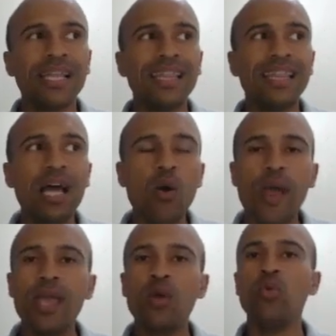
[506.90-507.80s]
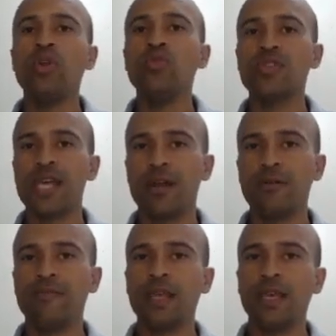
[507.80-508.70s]
não é incluído
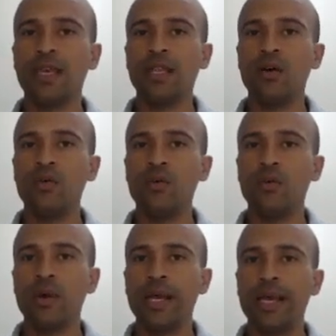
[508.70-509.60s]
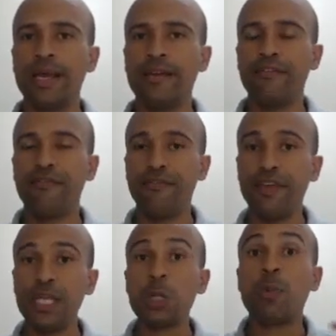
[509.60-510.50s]
zero. Então, é,
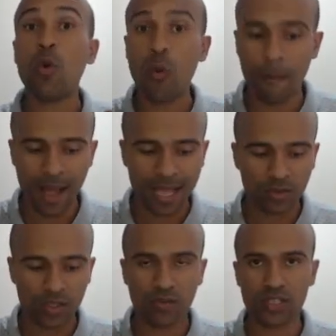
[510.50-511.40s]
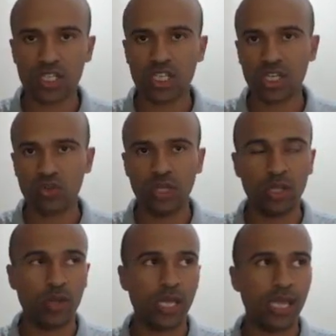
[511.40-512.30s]
fique despreocupado se você está
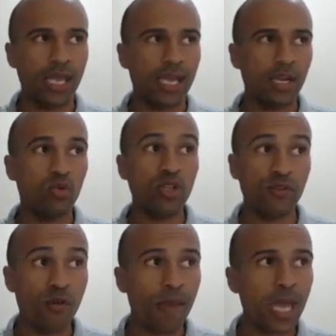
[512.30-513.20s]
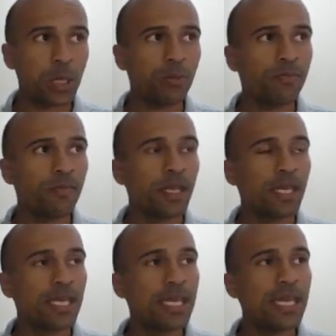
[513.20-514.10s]
estudando aí no nível médio,
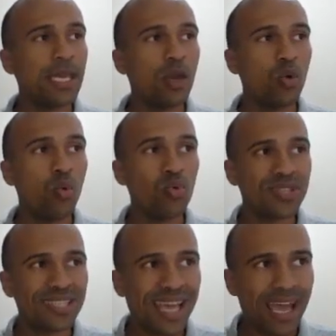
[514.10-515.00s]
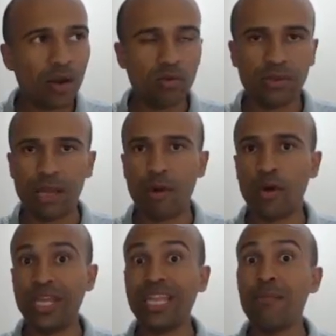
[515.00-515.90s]
que o zero, na
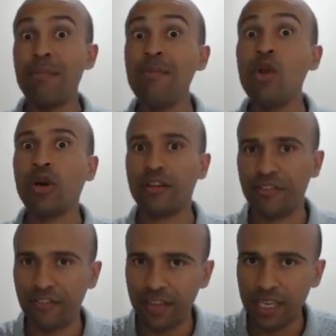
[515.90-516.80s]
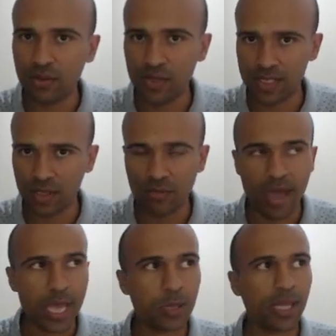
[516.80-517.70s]
maioria da bibliografia do ensino
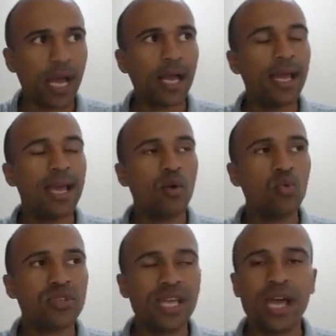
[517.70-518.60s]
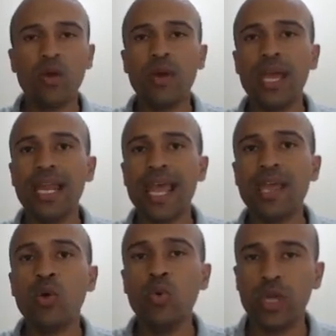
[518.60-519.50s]
médio, tá? O zero, ele é
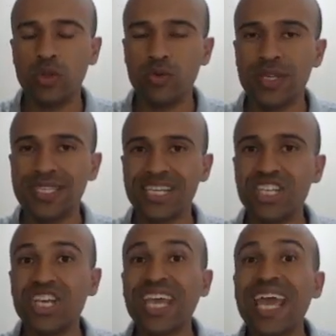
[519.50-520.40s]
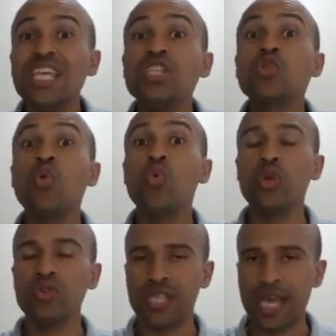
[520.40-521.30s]
incluído. Se a gente quer
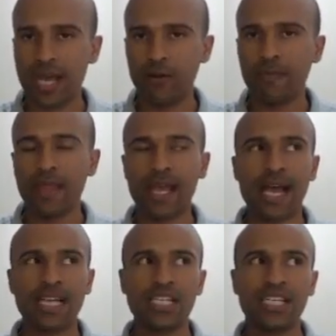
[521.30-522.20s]
excluir o zero, a gente